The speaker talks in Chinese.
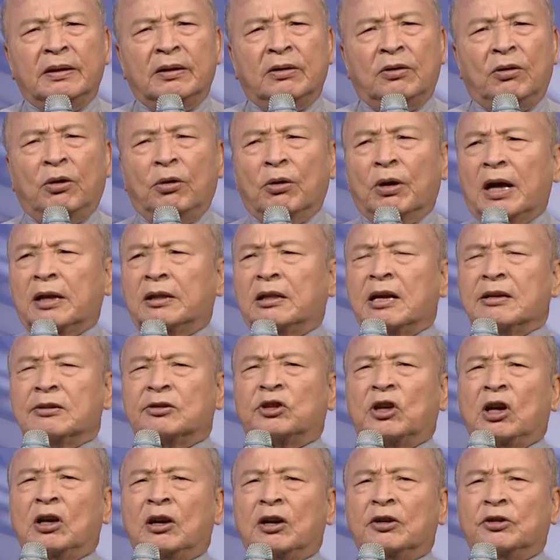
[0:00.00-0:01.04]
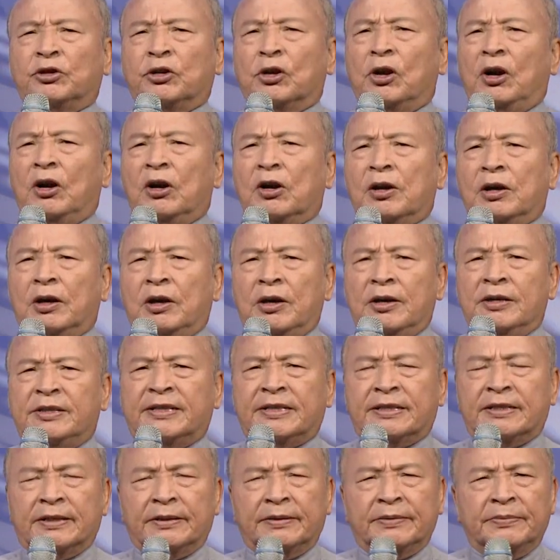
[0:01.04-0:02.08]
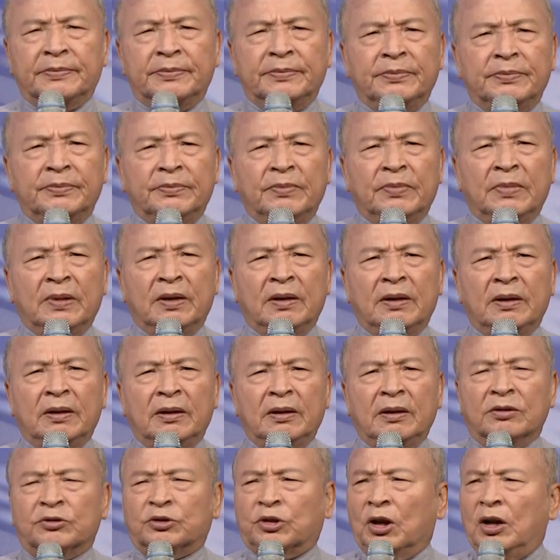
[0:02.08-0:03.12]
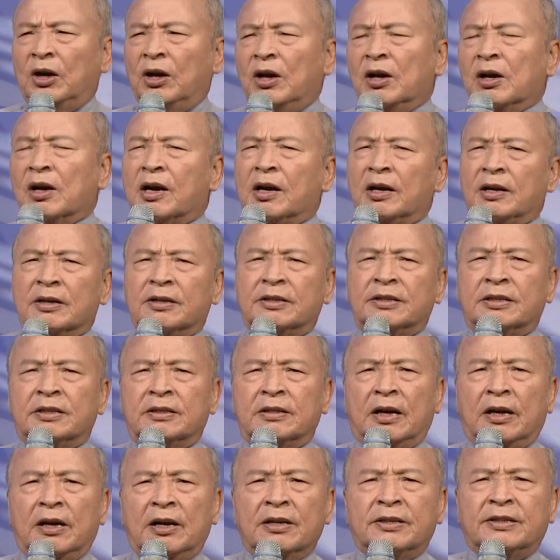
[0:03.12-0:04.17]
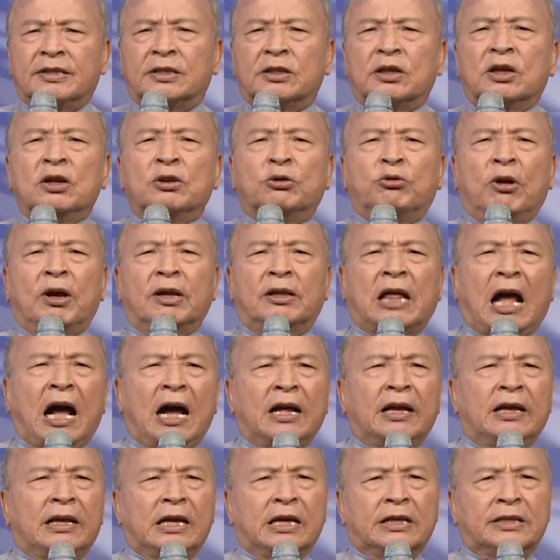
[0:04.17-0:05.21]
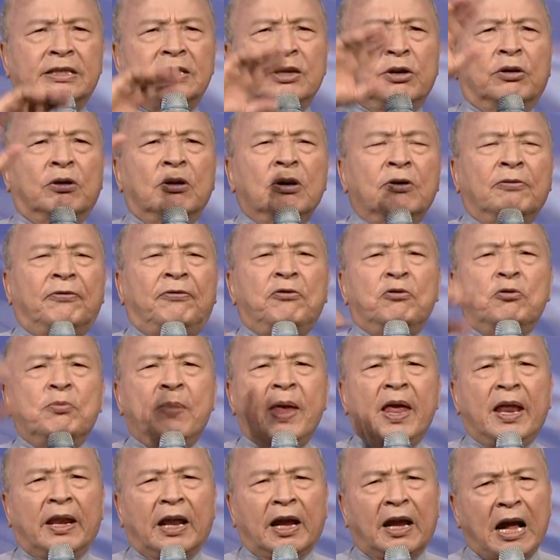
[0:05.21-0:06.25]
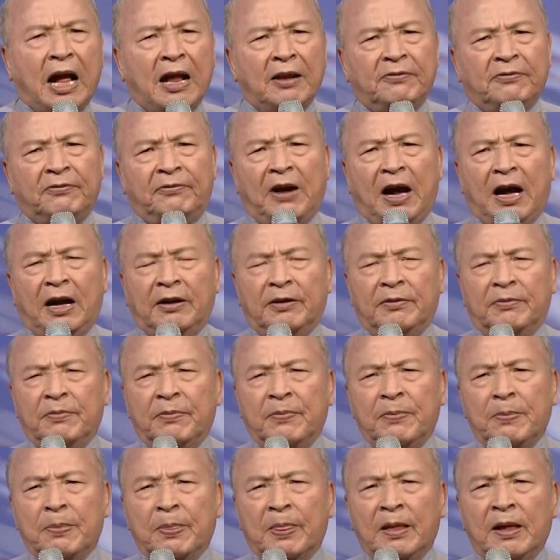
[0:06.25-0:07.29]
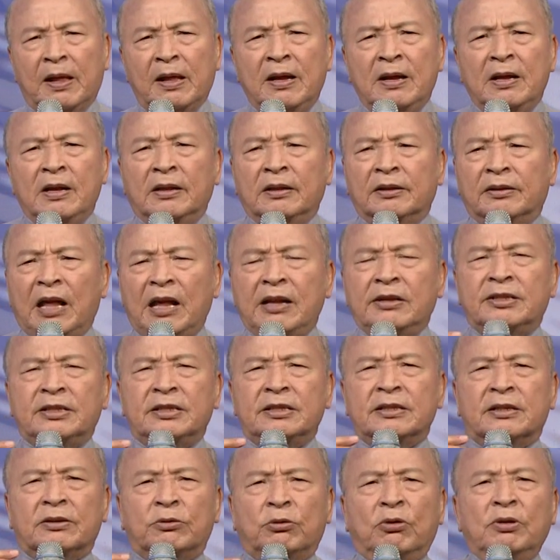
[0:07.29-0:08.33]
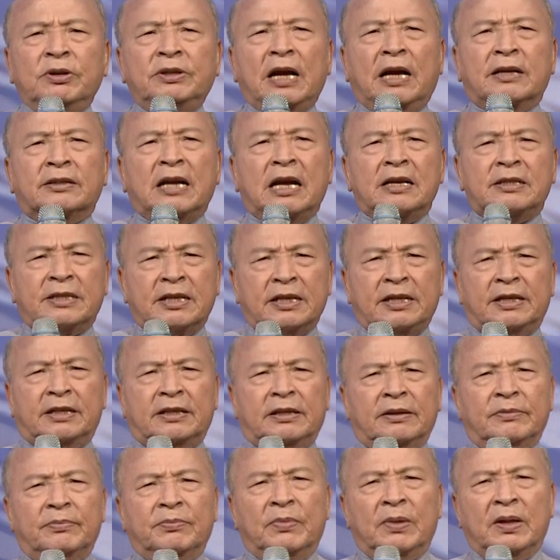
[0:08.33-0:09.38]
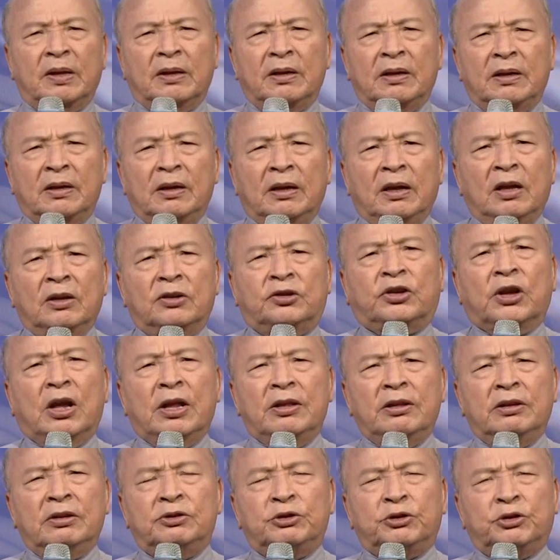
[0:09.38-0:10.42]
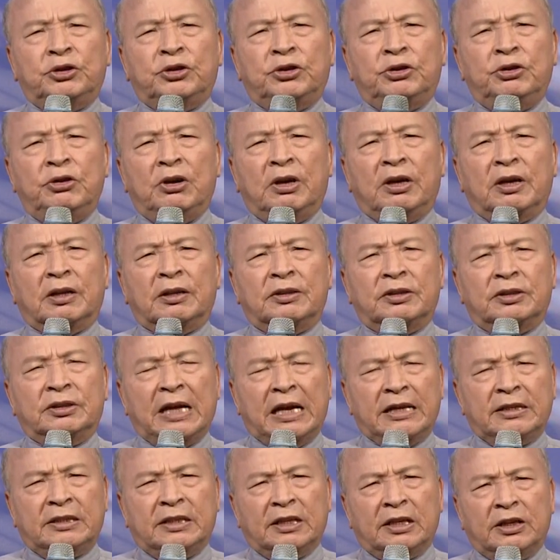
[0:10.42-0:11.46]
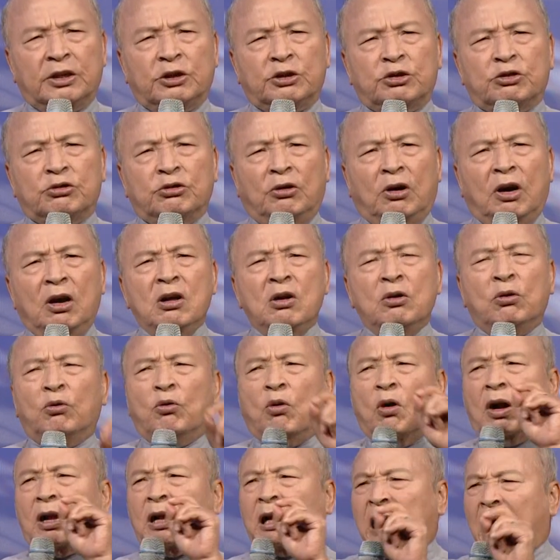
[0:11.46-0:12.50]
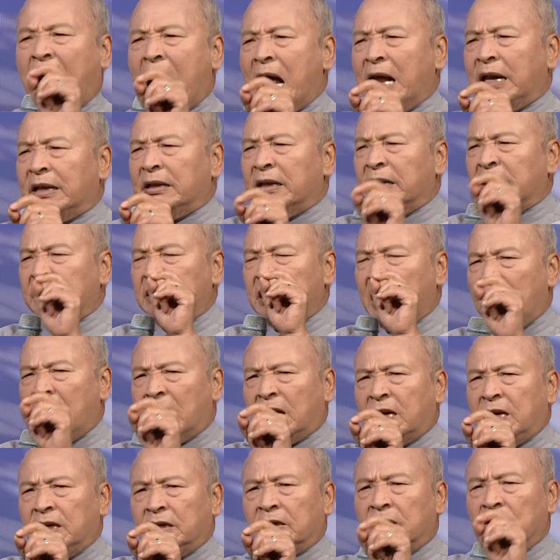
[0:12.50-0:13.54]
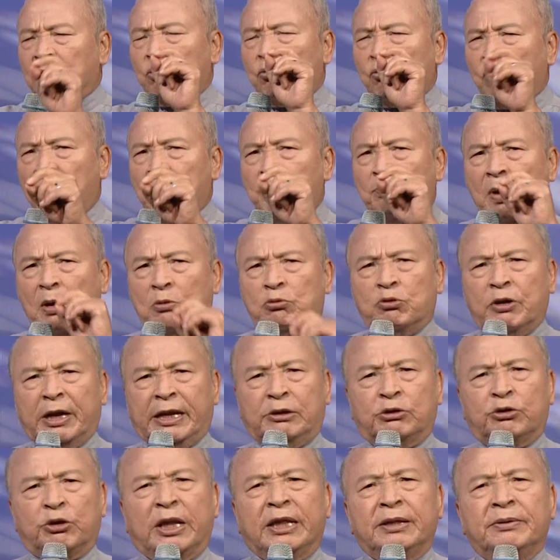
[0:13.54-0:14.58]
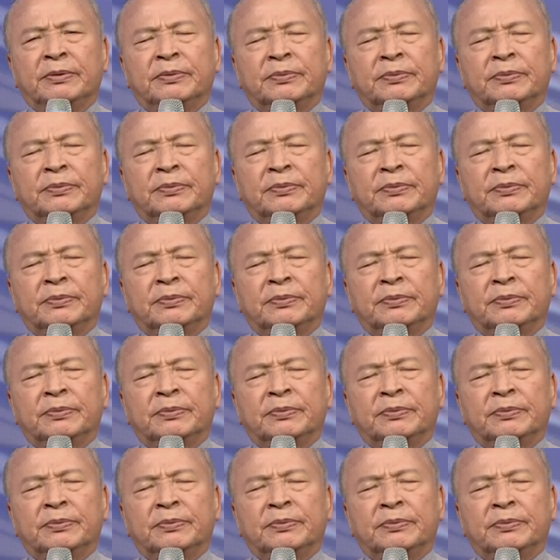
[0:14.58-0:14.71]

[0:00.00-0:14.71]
后来他生了十二个儿子，十二个子儿子对他也是有负面的看法。但是我想在这里，神却在这里说：“我看。”雅各为宝为尊，